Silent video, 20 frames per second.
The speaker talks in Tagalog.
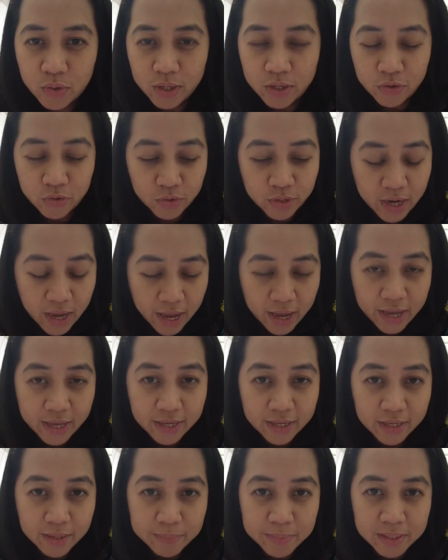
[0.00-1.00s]
Ngayon
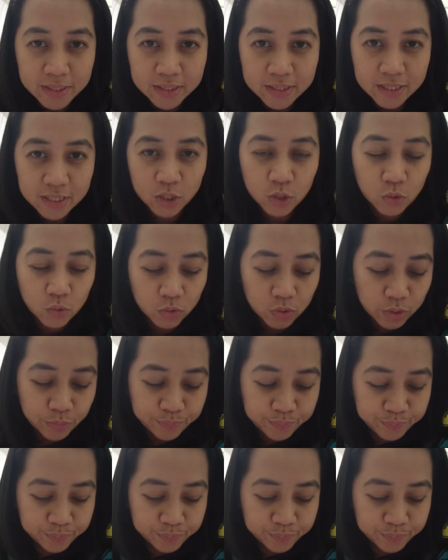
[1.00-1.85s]
ay gabi na dito.